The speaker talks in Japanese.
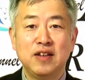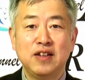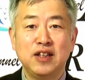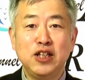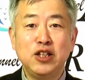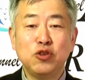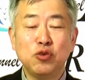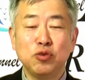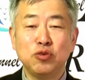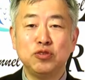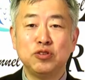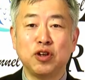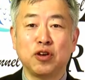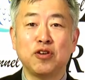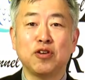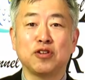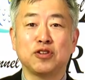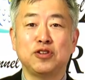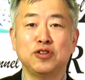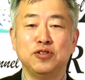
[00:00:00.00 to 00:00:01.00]
インド軍だ
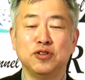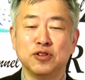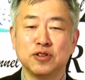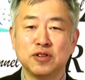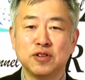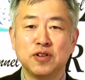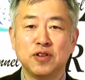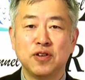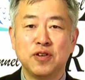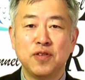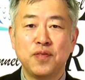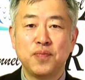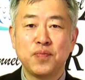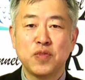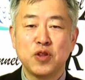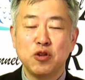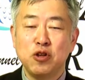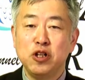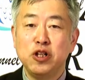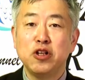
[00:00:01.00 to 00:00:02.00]
けらしいんです。
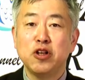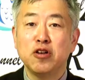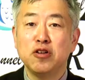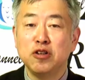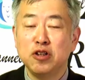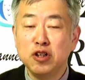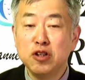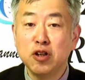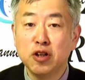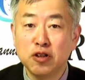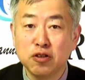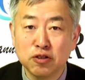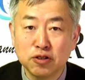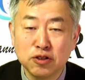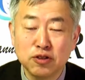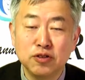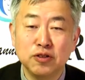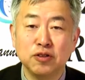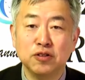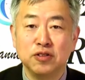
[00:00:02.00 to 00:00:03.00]
で、いない、いないら
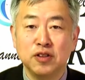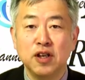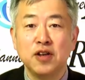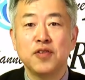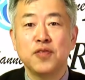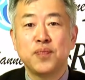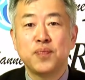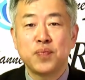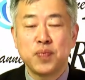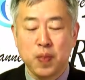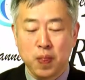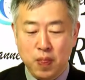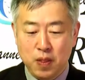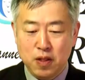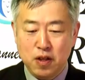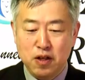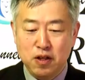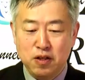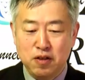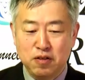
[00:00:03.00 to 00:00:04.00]
しいんですね。
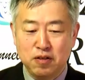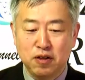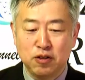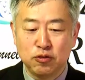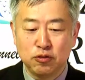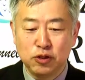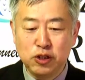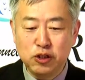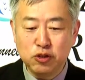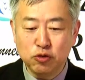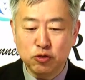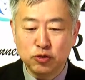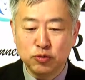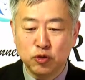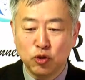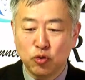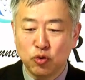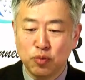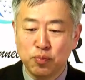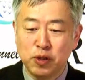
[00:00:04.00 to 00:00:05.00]
で、あの、インド軍
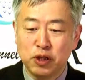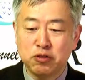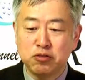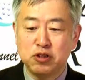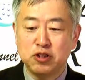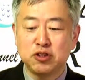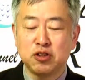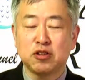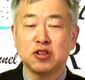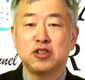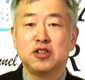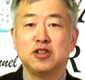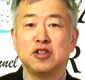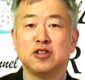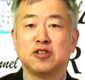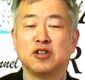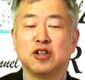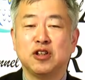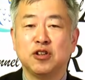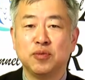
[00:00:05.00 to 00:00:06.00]
もこれびっくりしたらしいん
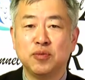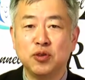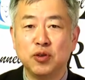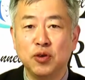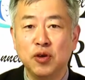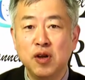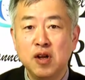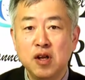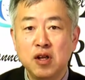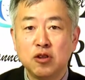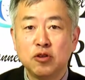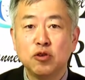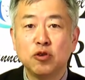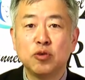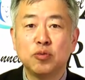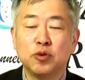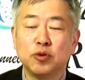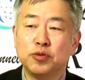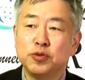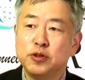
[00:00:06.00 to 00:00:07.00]
ですけども、
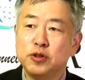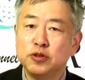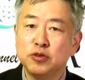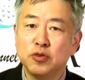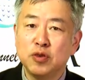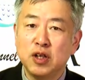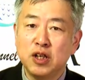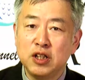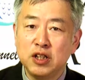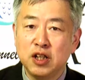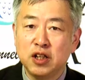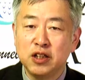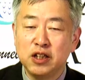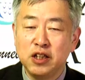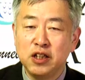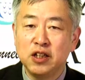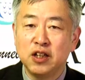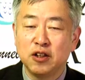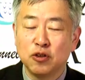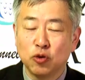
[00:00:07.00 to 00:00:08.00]
どうも冬の間
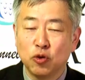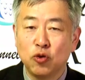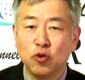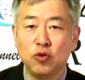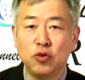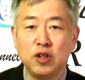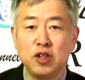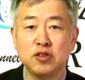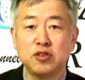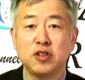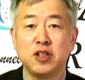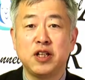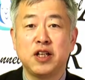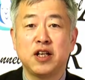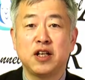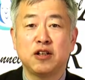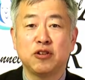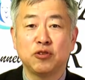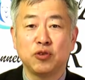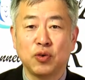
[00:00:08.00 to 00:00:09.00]
に、あの、光熱費
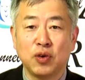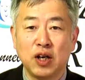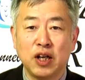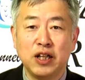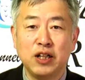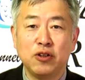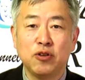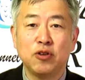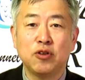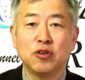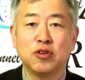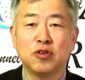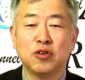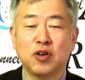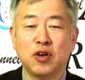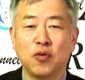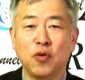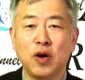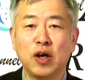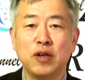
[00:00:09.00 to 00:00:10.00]
であるとか、いろいろ
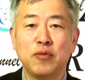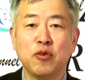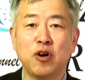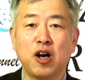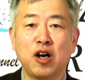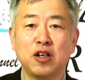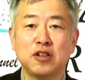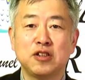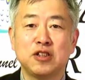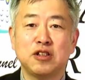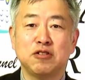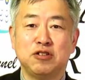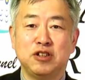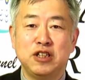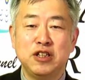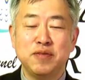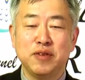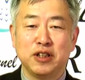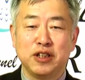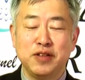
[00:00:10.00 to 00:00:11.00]
お金もかかっちゃう
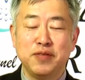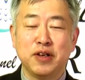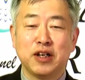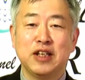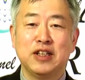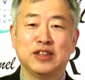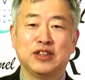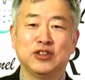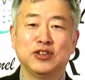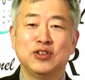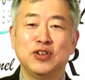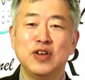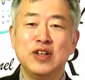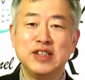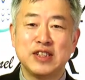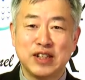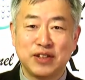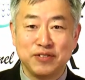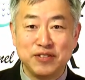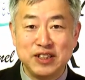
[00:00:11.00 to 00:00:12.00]
し、今ヒマラヤすごい
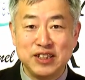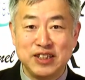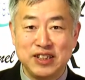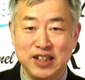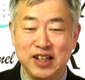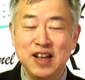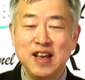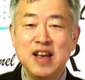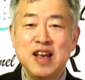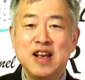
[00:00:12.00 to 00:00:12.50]
寒いし、